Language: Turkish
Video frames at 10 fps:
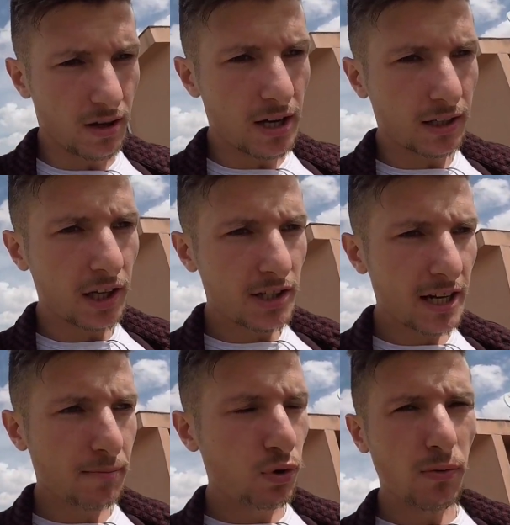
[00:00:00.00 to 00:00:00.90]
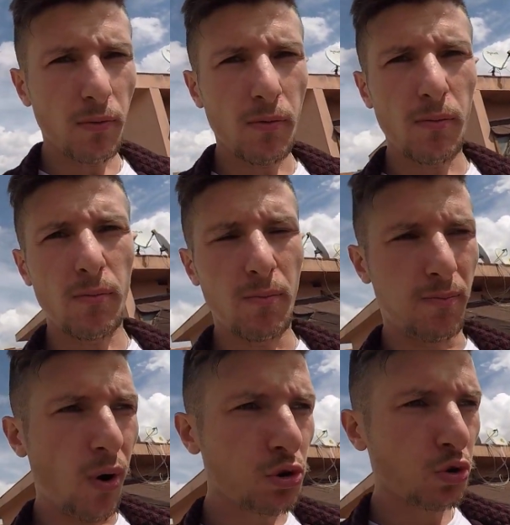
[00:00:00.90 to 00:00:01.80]
Arkadaşlar bu
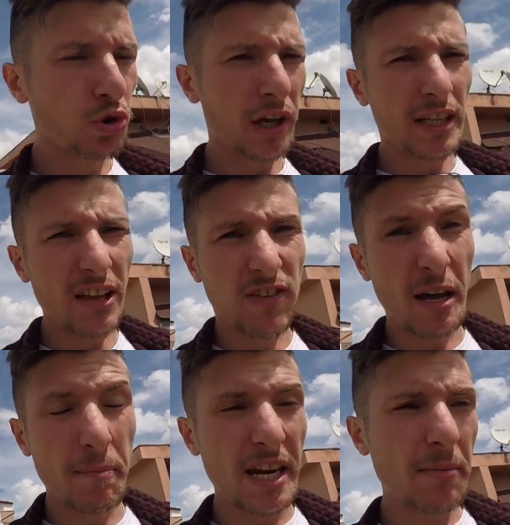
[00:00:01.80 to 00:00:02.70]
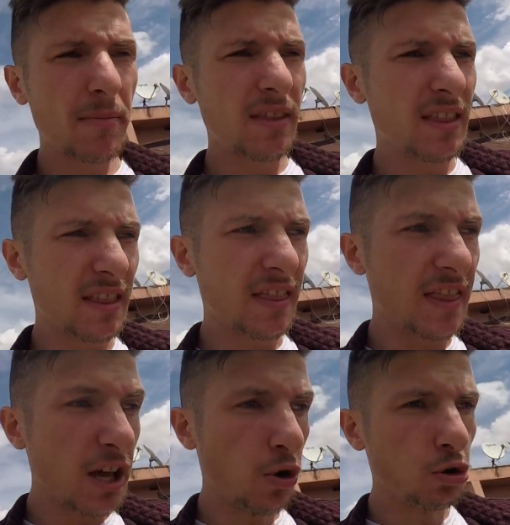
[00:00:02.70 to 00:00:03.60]
boş konuşan tayfa benim
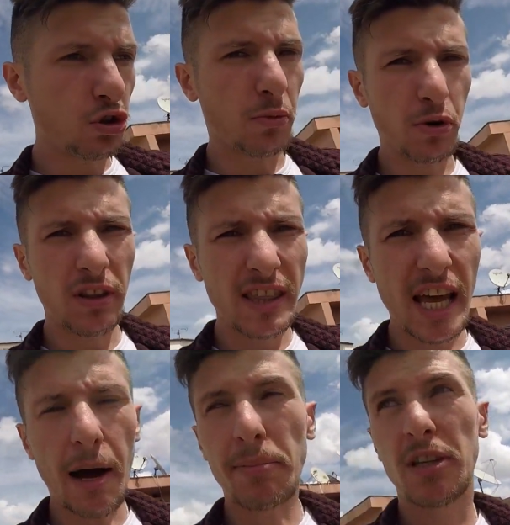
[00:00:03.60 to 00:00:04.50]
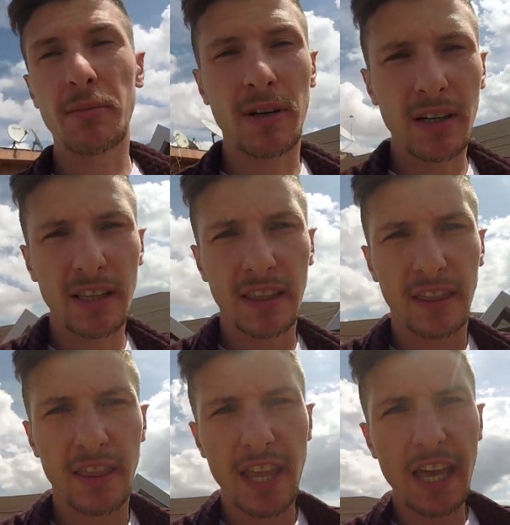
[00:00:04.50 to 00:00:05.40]
ne olduğumu, ne yaptığımı,
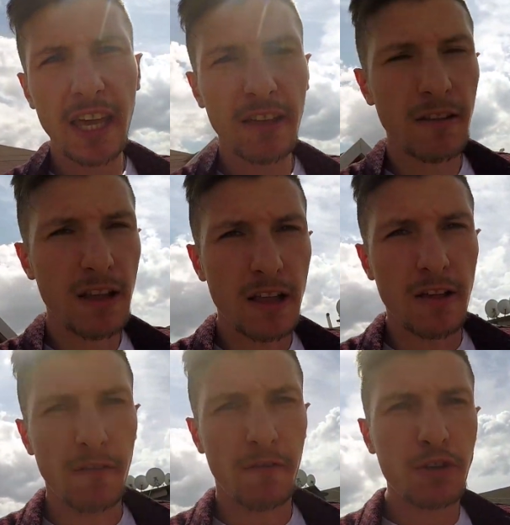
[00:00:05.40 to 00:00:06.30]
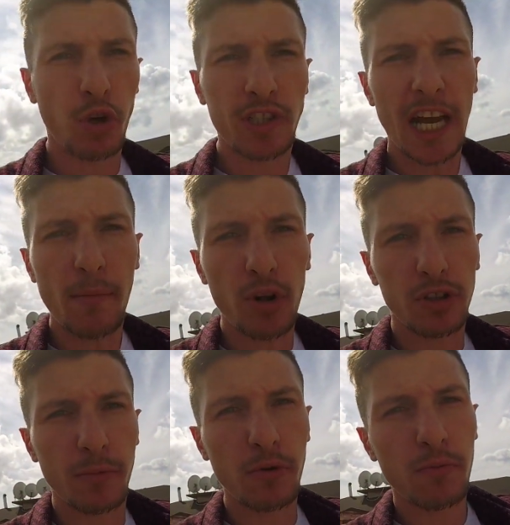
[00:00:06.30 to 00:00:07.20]
ne vizyon sahip
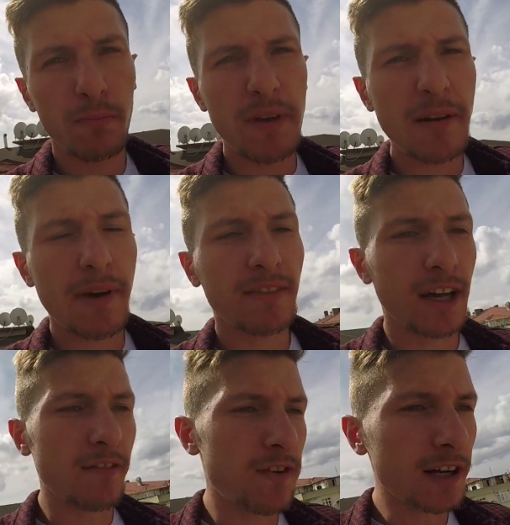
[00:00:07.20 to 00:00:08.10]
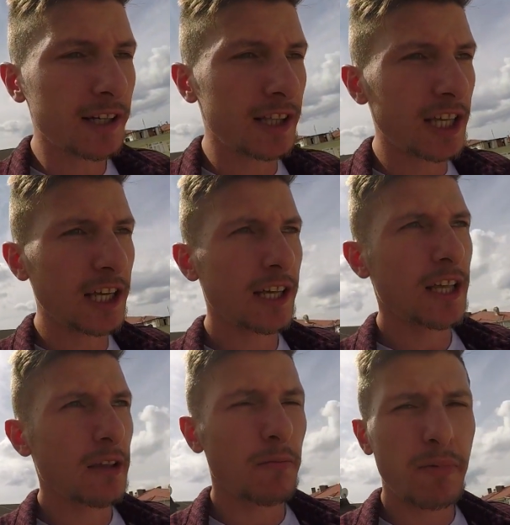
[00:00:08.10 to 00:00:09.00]
olduğumu bilmeyen tayfa hakkında
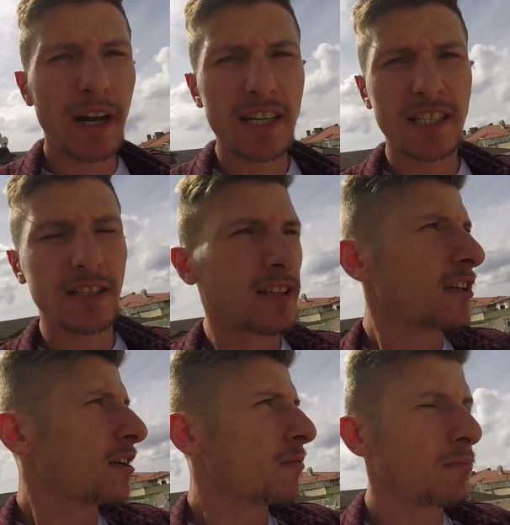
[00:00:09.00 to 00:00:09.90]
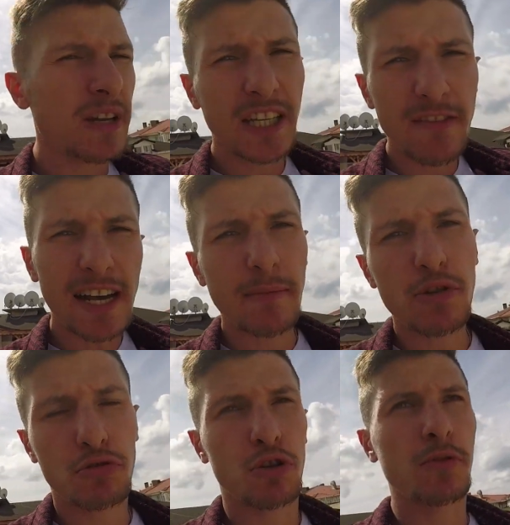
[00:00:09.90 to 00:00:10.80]
biraz bilgi
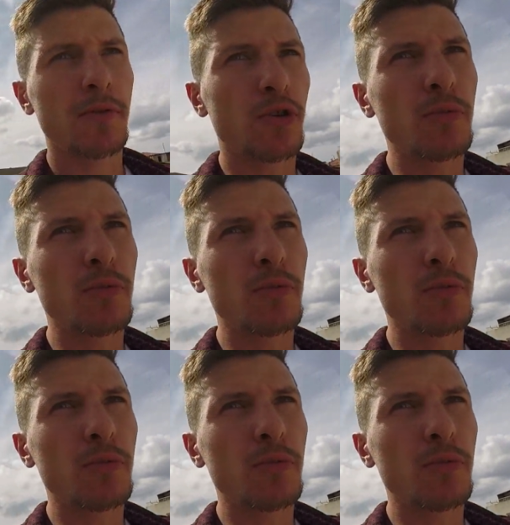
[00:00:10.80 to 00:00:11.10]
vermeyi istiyorum.